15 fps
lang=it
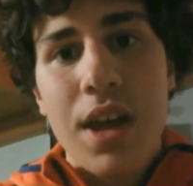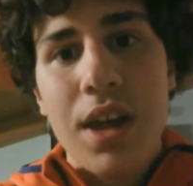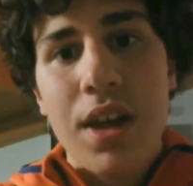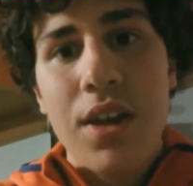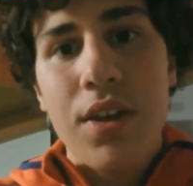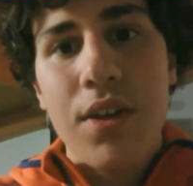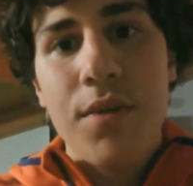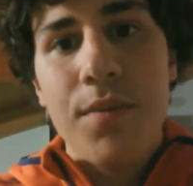
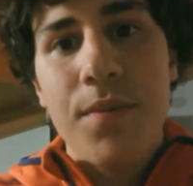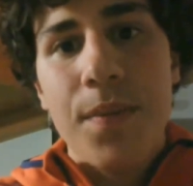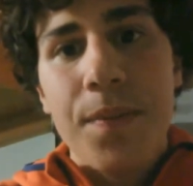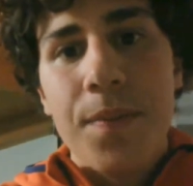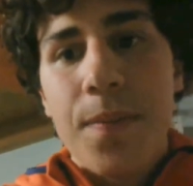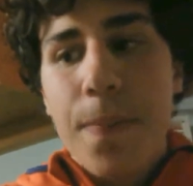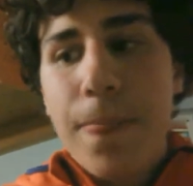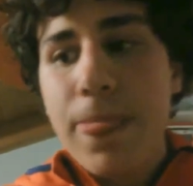E
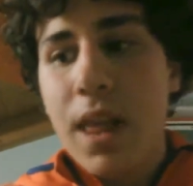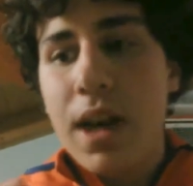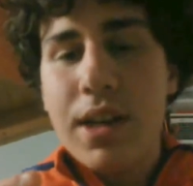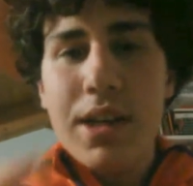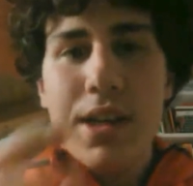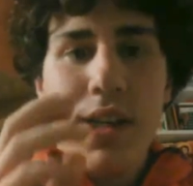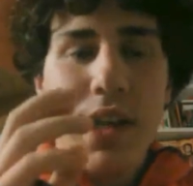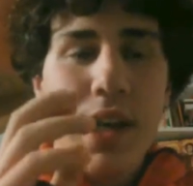
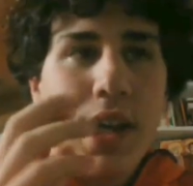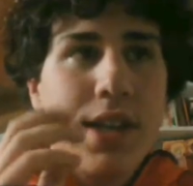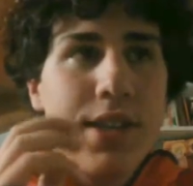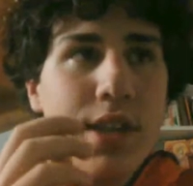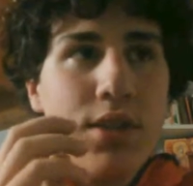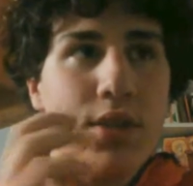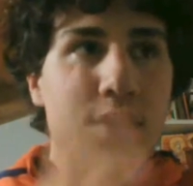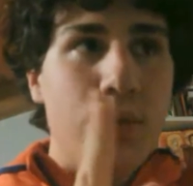le
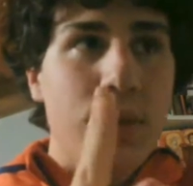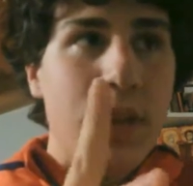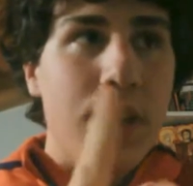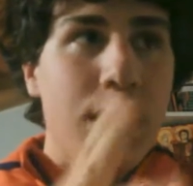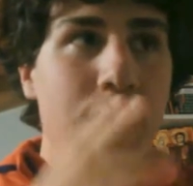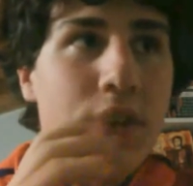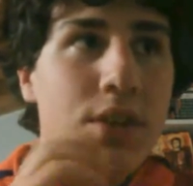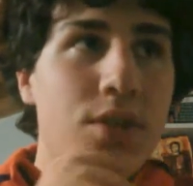ragazze
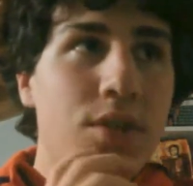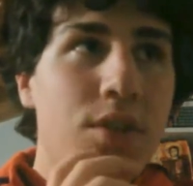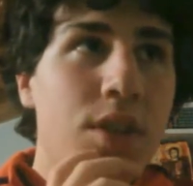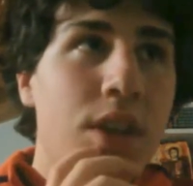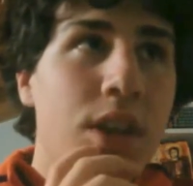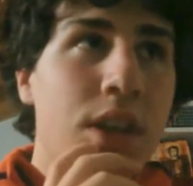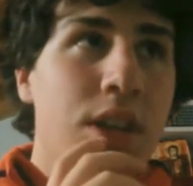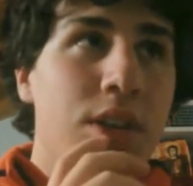tsundere
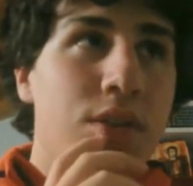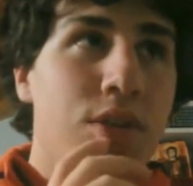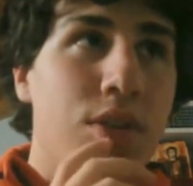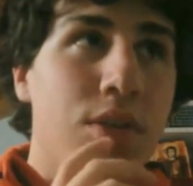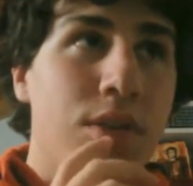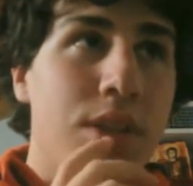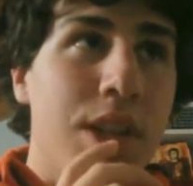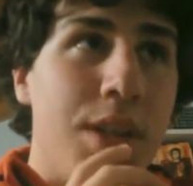
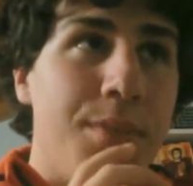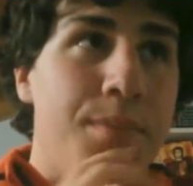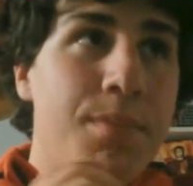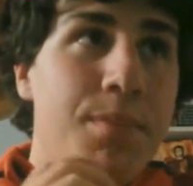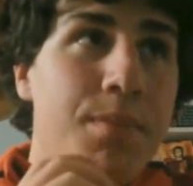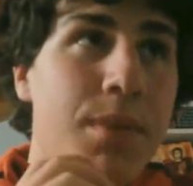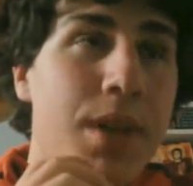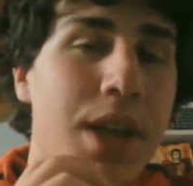sono delle
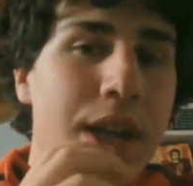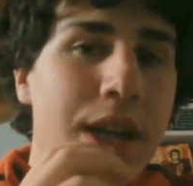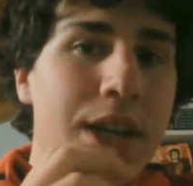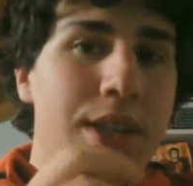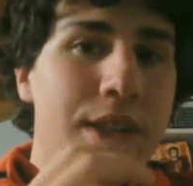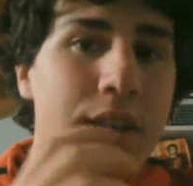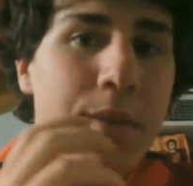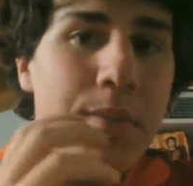
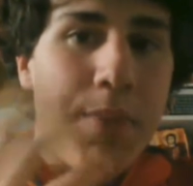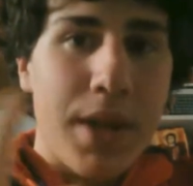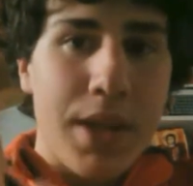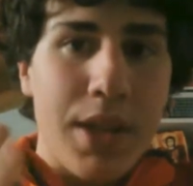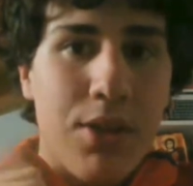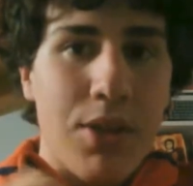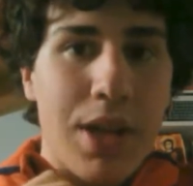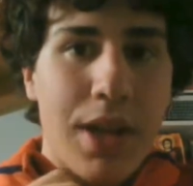ragazze
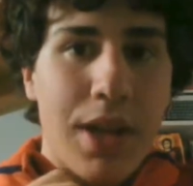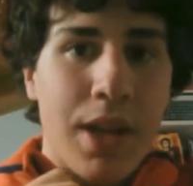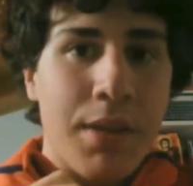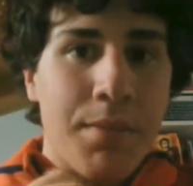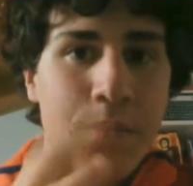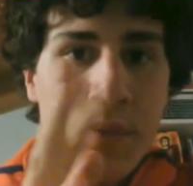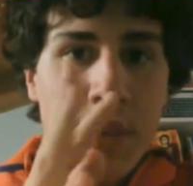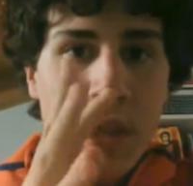particolari.
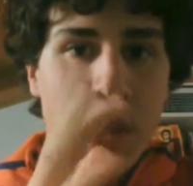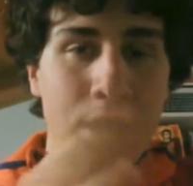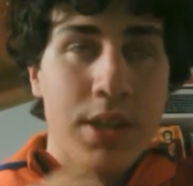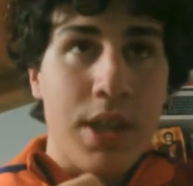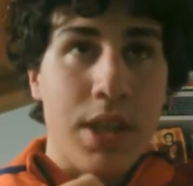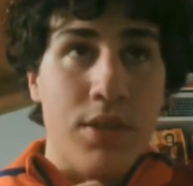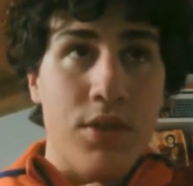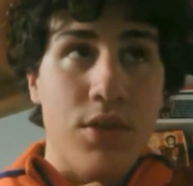In che
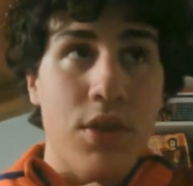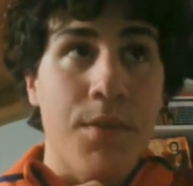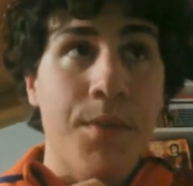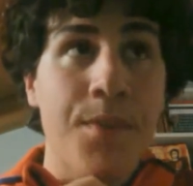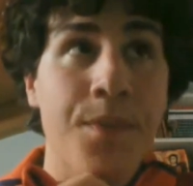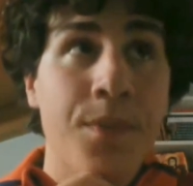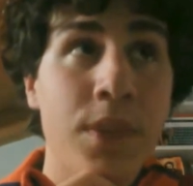senso?